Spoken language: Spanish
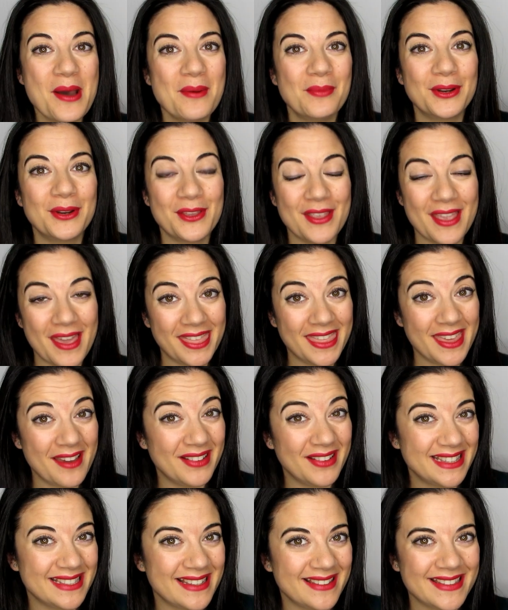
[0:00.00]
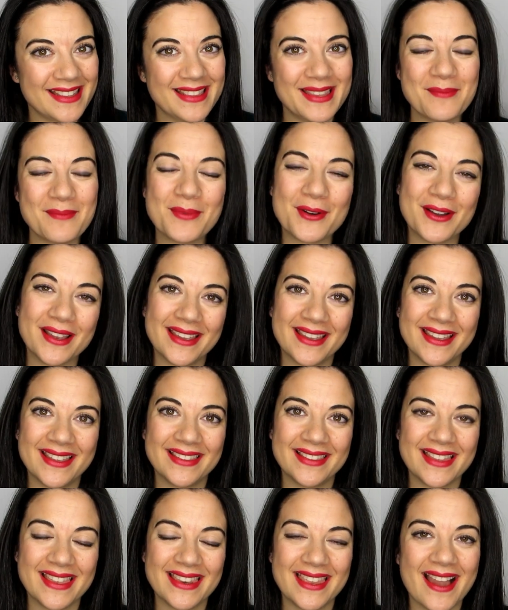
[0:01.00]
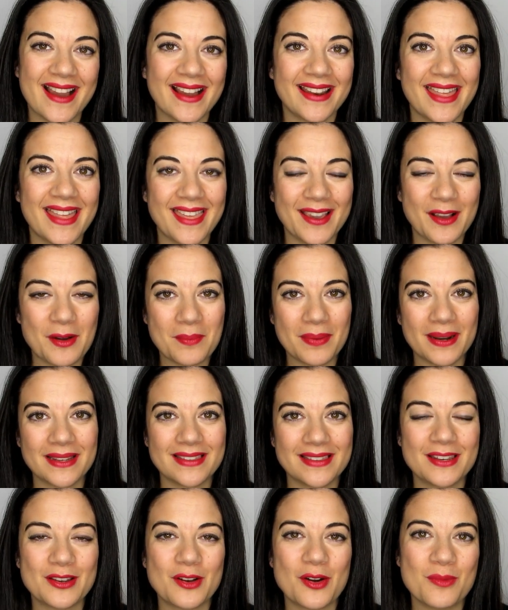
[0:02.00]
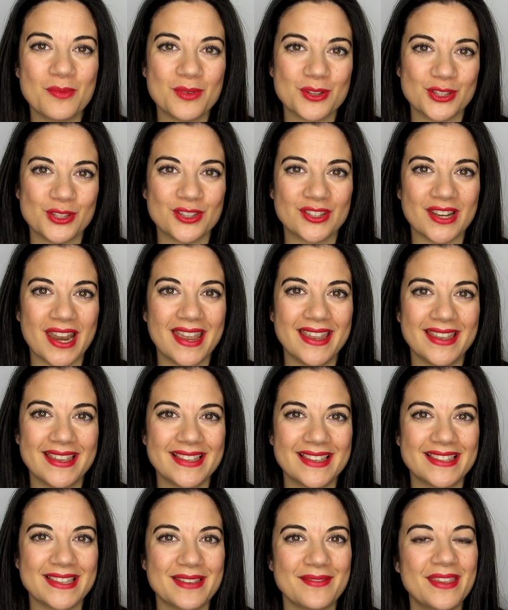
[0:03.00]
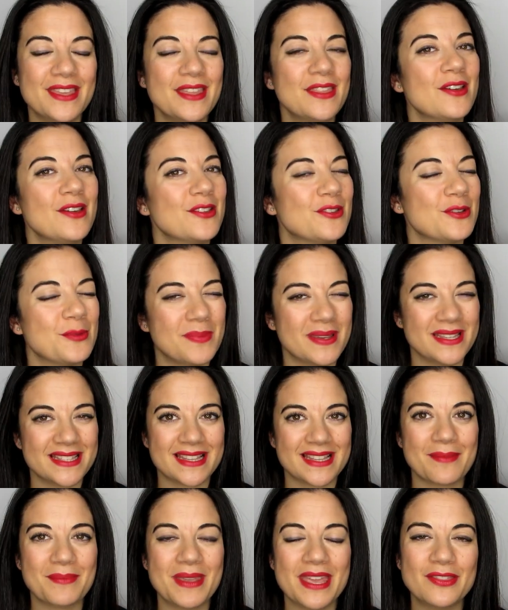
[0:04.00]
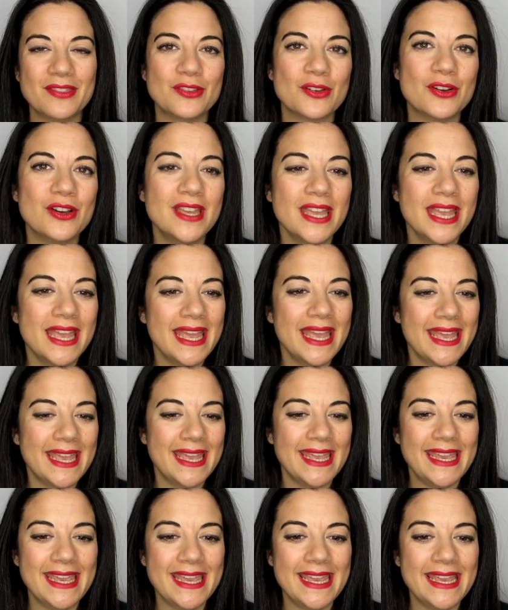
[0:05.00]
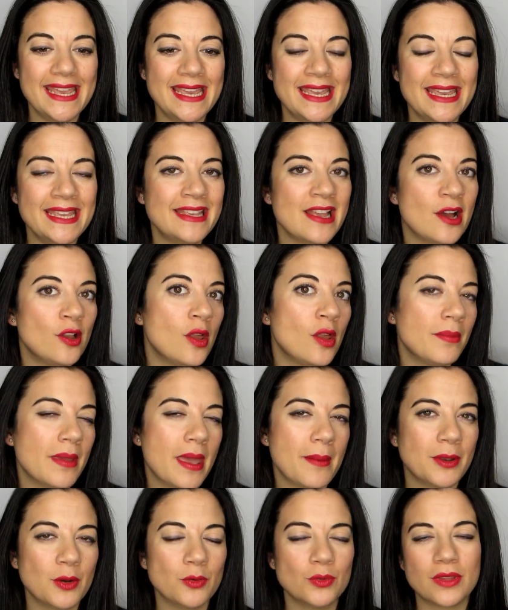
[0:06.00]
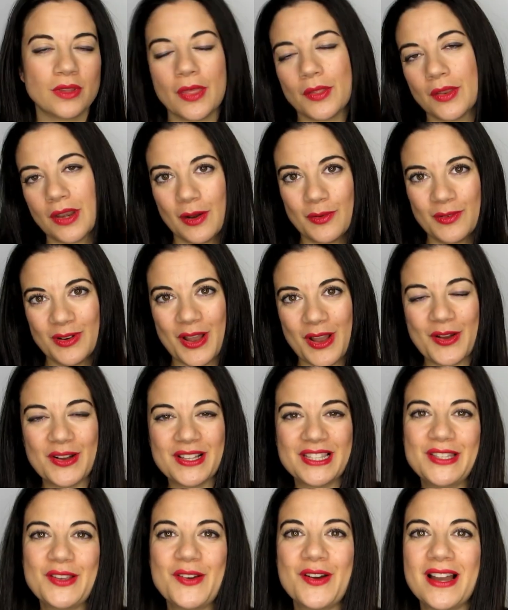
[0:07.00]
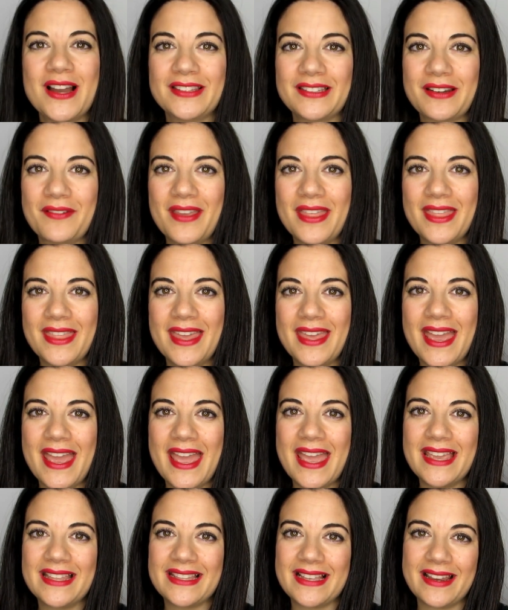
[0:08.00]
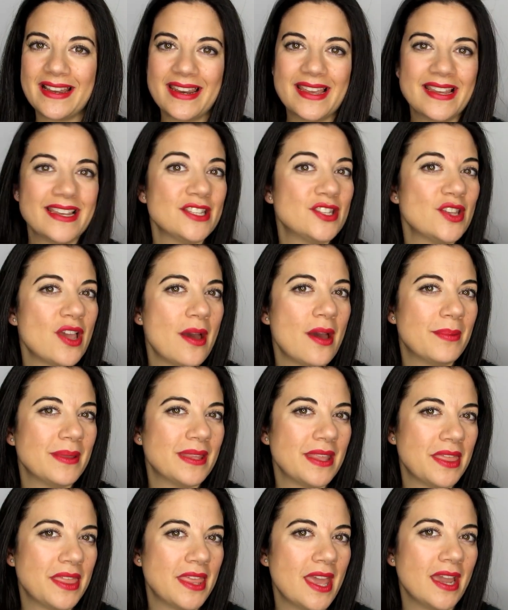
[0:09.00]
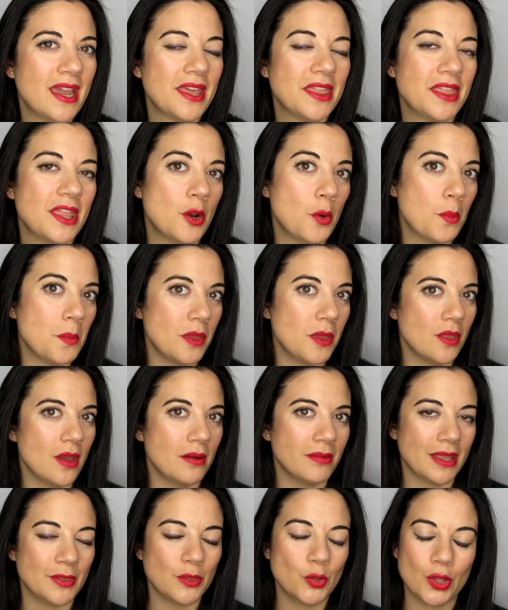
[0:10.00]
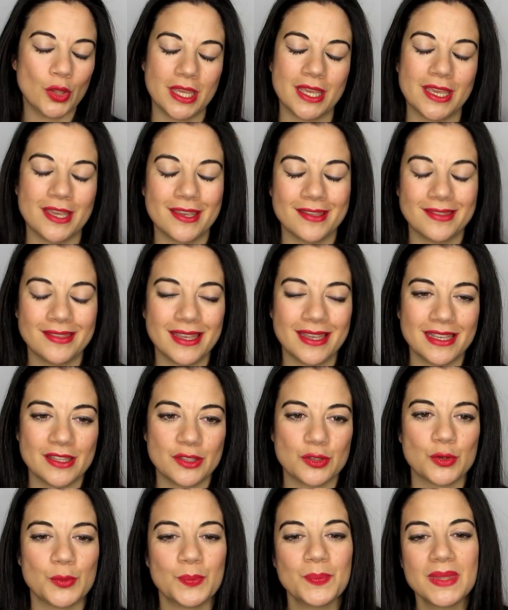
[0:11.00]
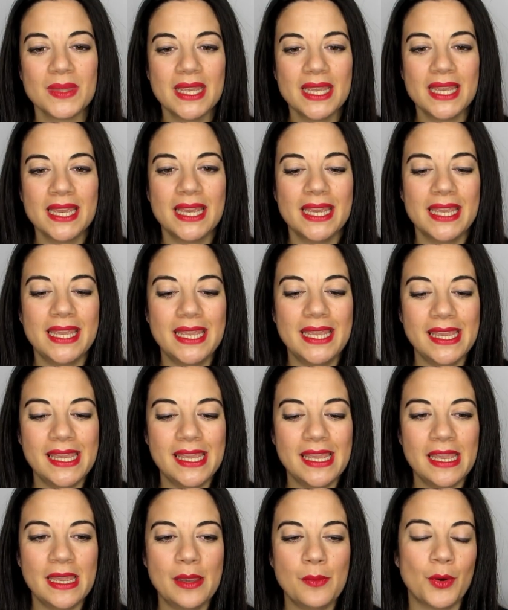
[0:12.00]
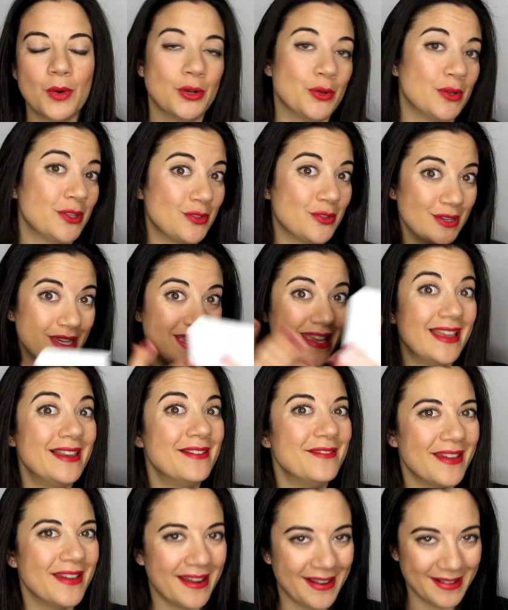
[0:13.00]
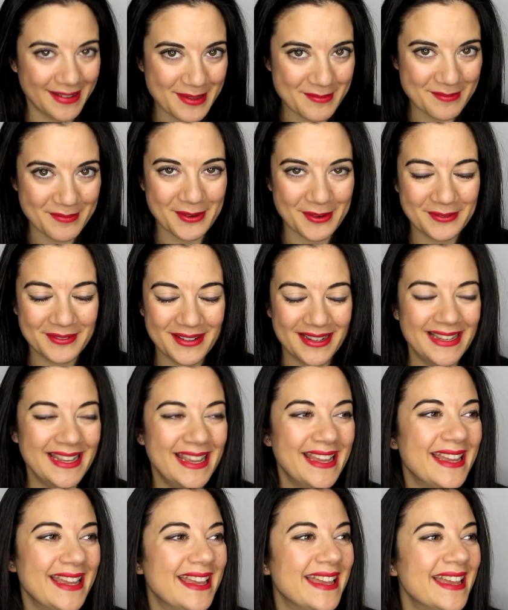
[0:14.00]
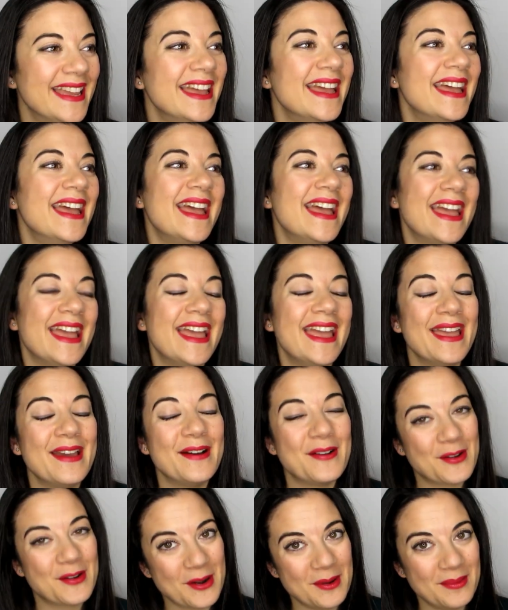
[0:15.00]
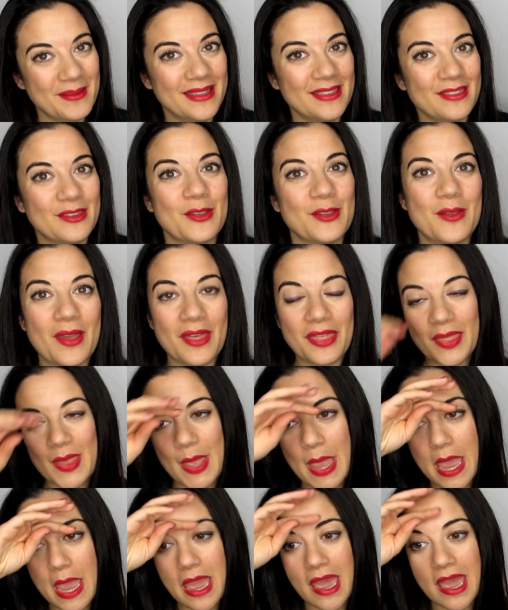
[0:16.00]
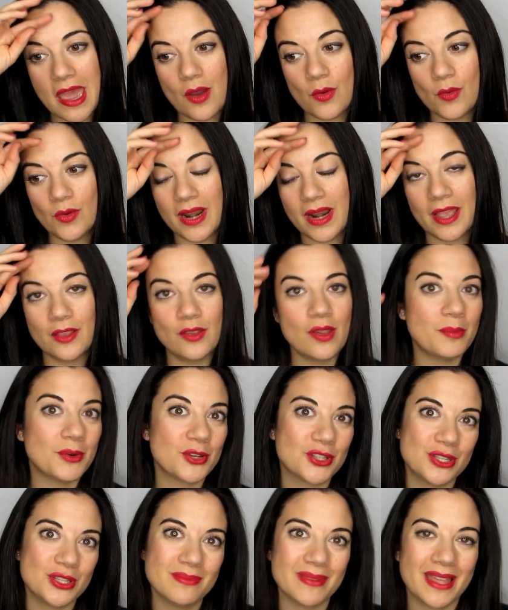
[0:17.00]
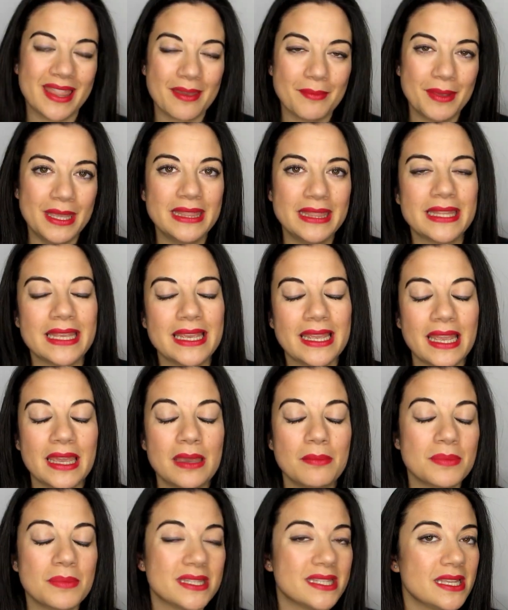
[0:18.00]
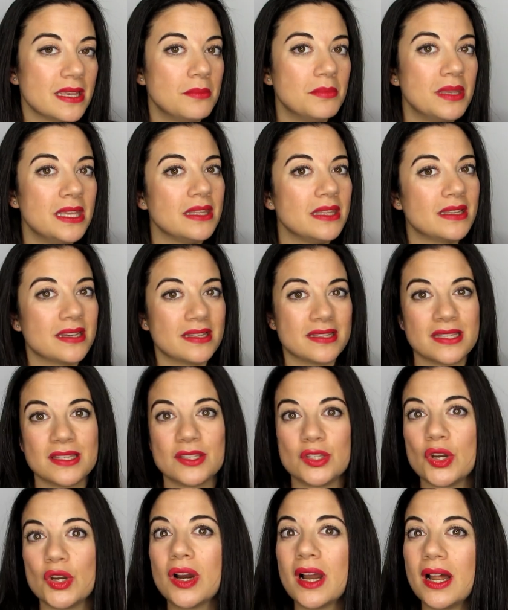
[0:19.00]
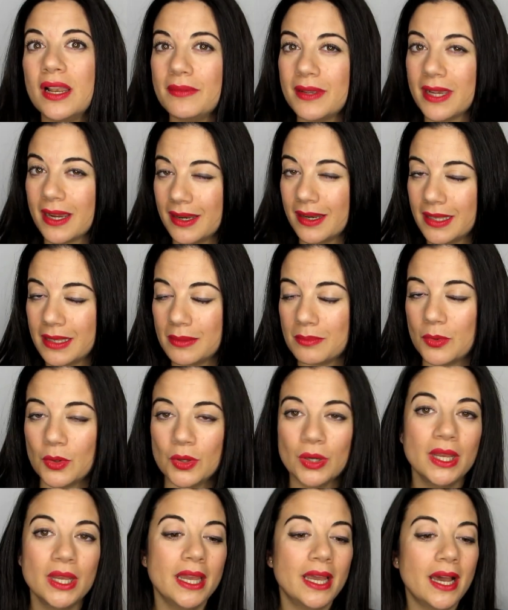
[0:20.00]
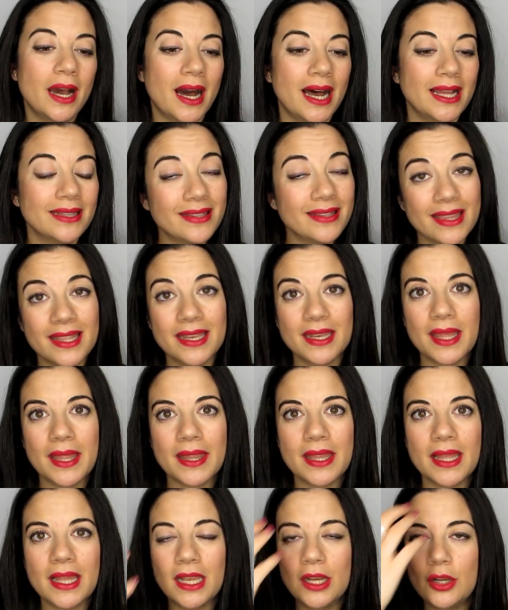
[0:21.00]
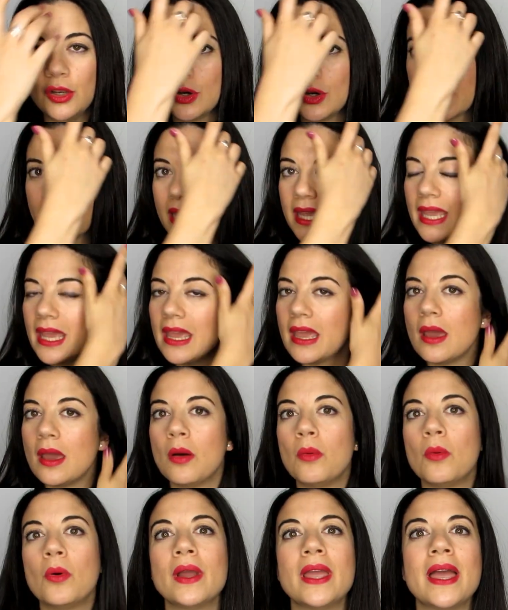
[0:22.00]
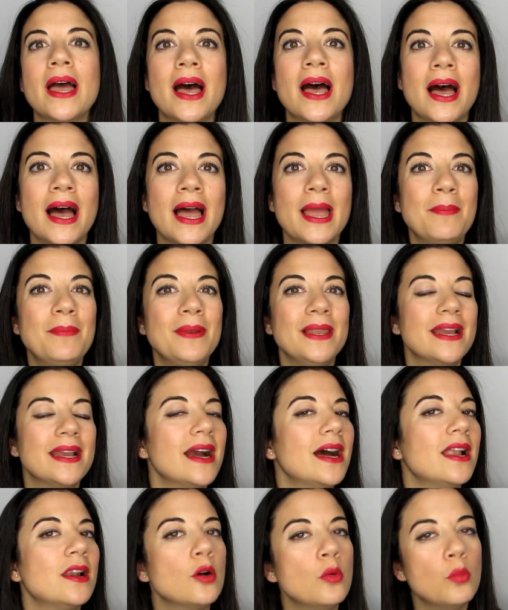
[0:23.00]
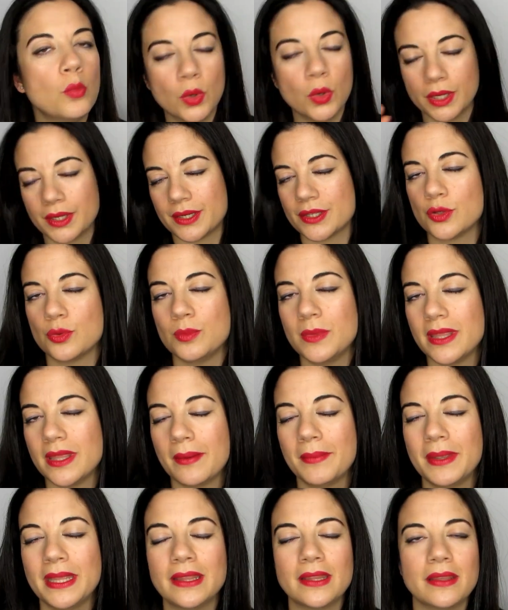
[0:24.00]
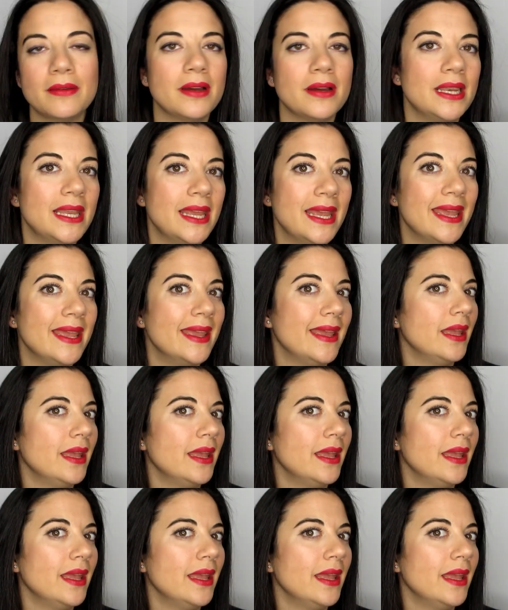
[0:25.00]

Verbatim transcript: Bueno, ya hacía bastante tiempo que tenía ganas de compartir con vosotras este vídeo, estos pensamientos y ya os había preguntado en alguna ocasión a través de Instagram que si os apetecía que hiciera un vídeo hablando de, de esto. Y bueno, esto es el veganismo, ¿vale? Eh, os comento, ya hace un año aproximadamente que empecé mi transición al veganismo. Antes de nada, lo que voy a explicaros muy resumidamente, ¿vale?